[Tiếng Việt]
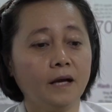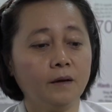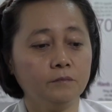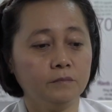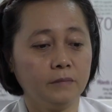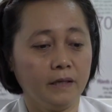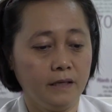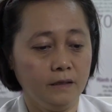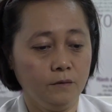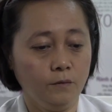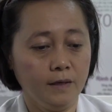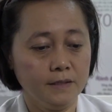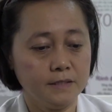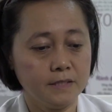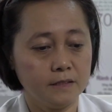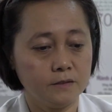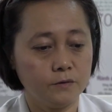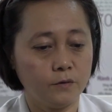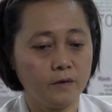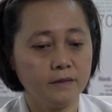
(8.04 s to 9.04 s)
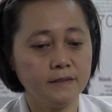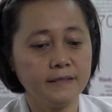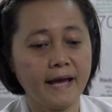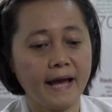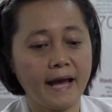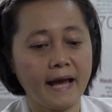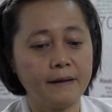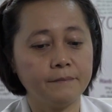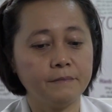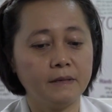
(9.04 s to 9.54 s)
Trong cái quá trình chuyển
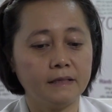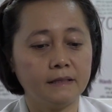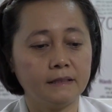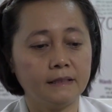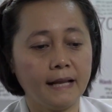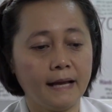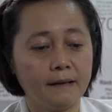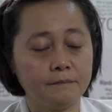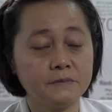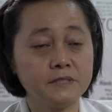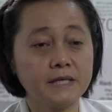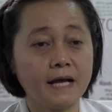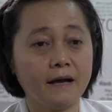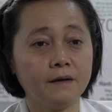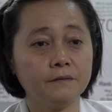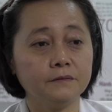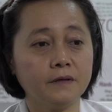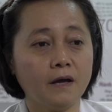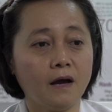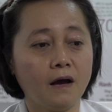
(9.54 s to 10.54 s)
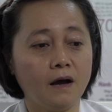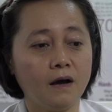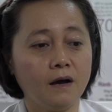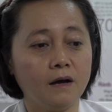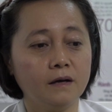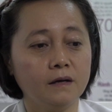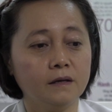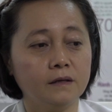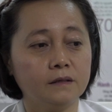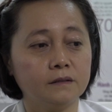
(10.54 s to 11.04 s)
dạ mình làm sao
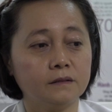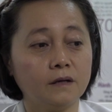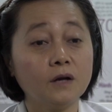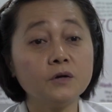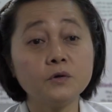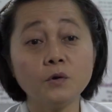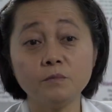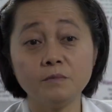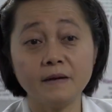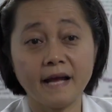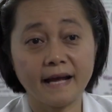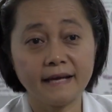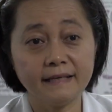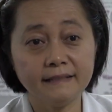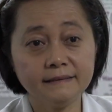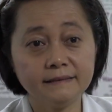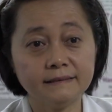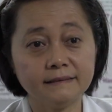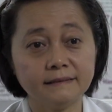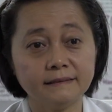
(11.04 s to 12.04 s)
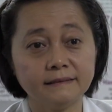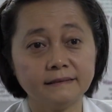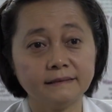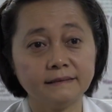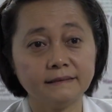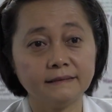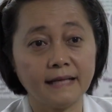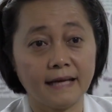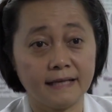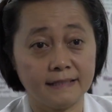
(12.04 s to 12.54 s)
cho nó rút ngắn
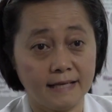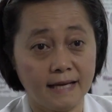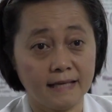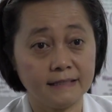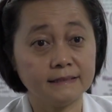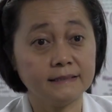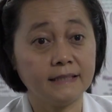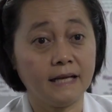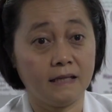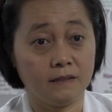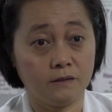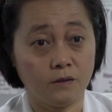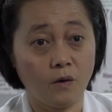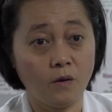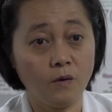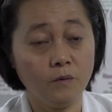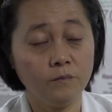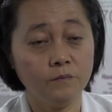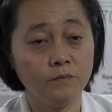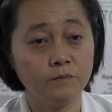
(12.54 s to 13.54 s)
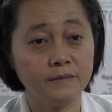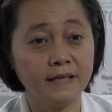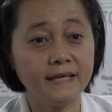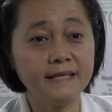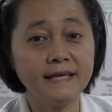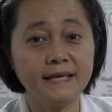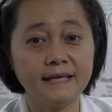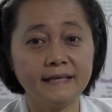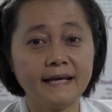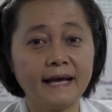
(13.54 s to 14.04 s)
càng nhanh càng tốt. Dĩ
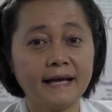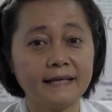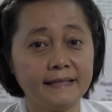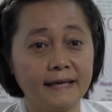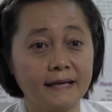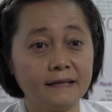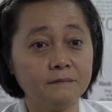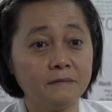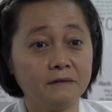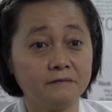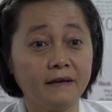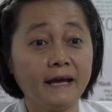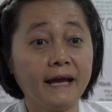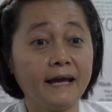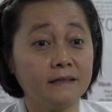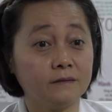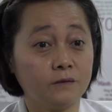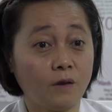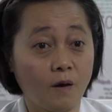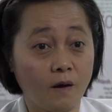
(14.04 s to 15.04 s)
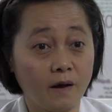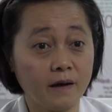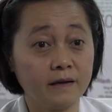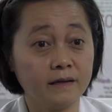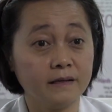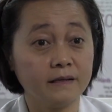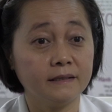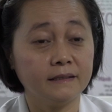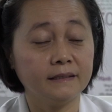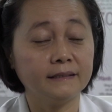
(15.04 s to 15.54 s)
nhiên càng nhanh mà phải an toàn
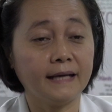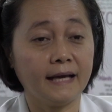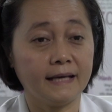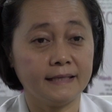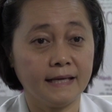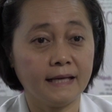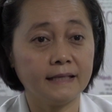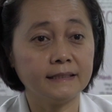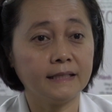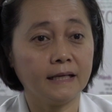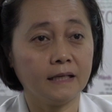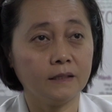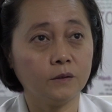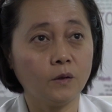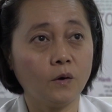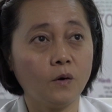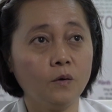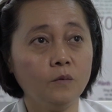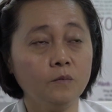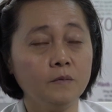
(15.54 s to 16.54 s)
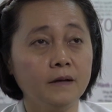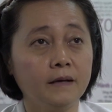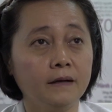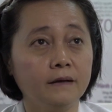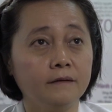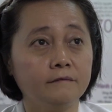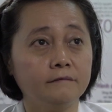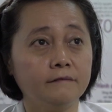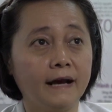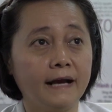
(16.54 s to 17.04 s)
càng nhanh càng tốt
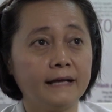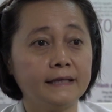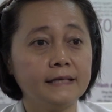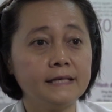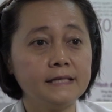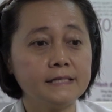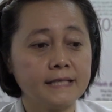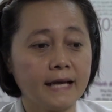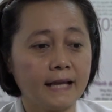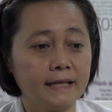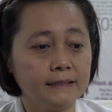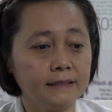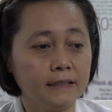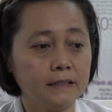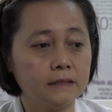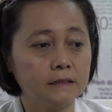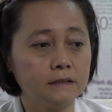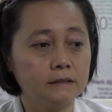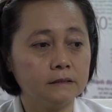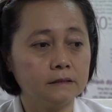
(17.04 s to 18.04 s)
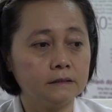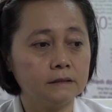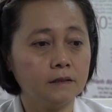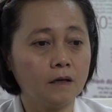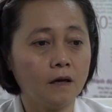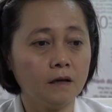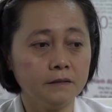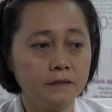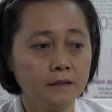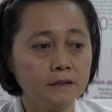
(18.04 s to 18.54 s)
và khi sanh thì thường
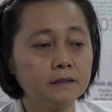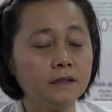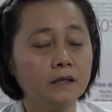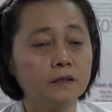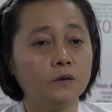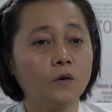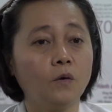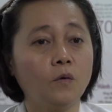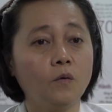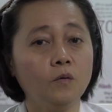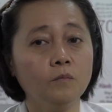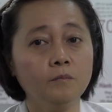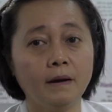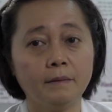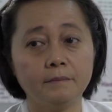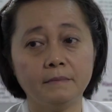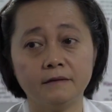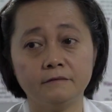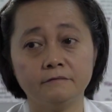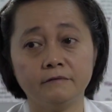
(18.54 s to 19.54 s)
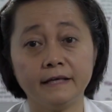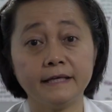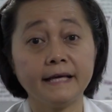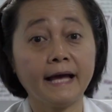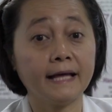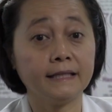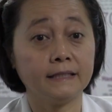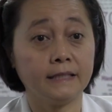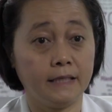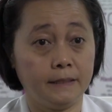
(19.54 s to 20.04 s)
có những tình huống mà mình phải
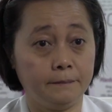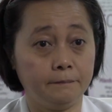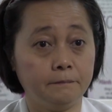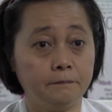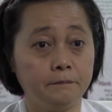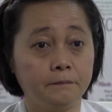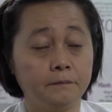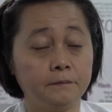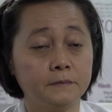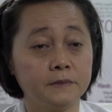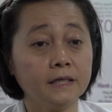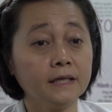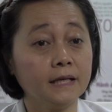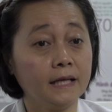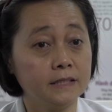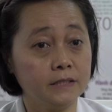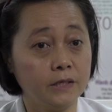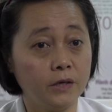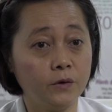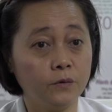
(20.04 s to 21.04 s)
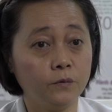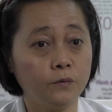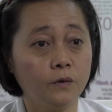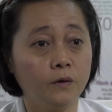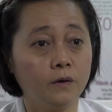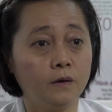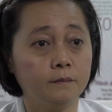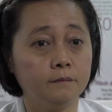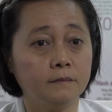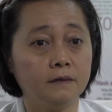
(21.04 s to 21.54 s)
can thiệp rất là nhiều
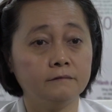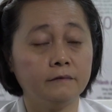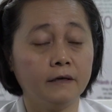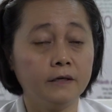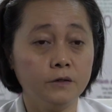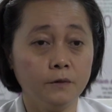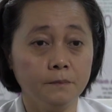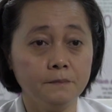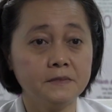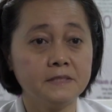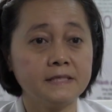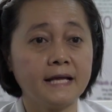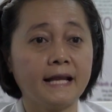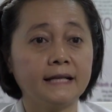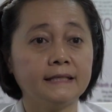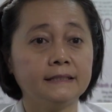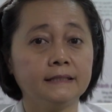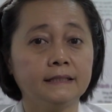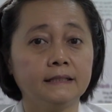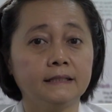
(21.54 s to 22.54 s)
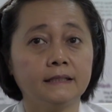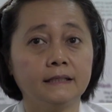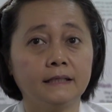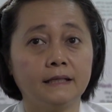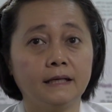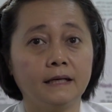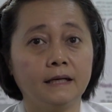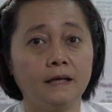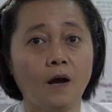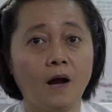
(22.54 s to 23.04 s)
mình phải giúp sanh
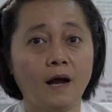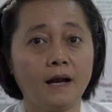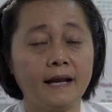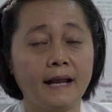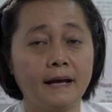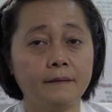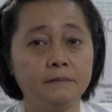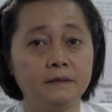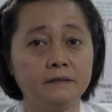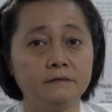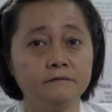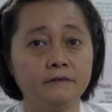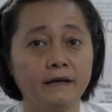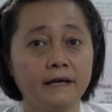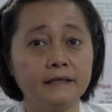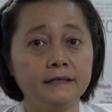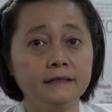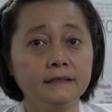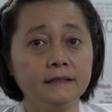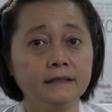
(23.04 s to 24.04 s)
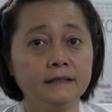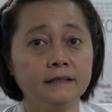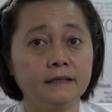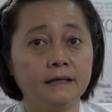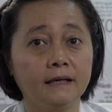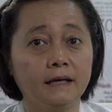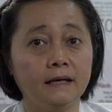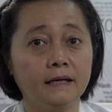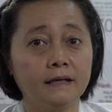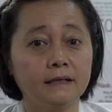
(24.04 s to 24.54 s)
à, hoặc là mình phải
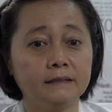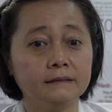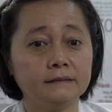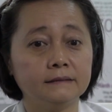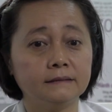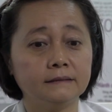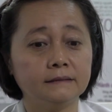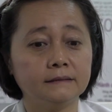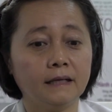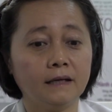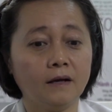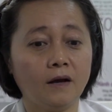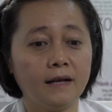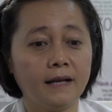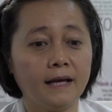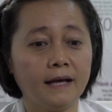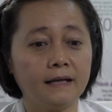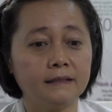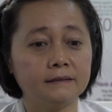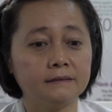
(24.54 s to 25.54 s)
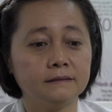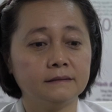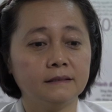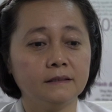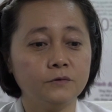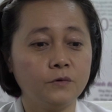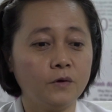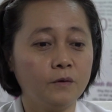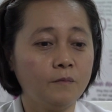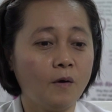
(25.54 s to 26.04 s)
à, người ta gọi là
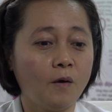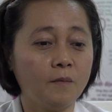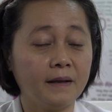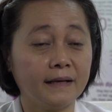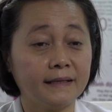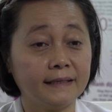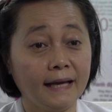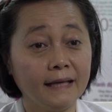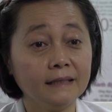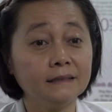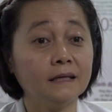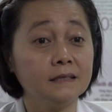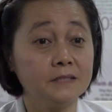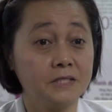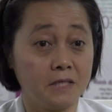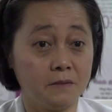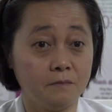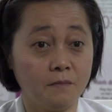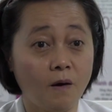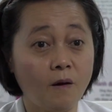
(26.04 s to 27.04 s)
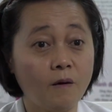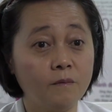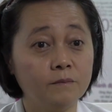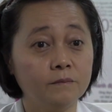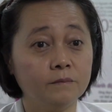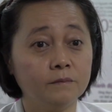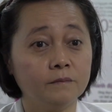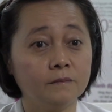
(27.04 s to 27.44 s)
từ chuyên môn là cắt tầng sinh môn